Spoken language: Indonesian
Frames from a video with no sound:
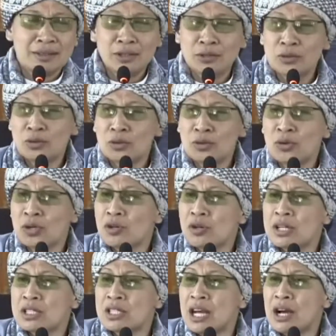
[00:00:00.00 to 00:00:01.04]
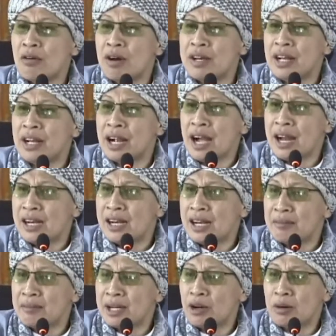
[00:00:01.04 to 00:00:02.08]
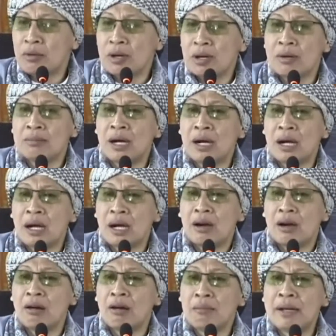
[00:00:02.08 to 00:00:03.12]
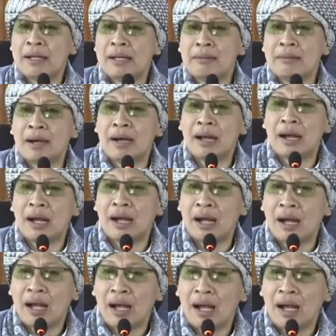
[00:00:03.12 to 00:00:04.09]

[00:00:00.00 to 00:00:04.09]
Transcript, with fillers: ditunggu keluar sendawan yang nggak ada malah ngomong ma obatnya mana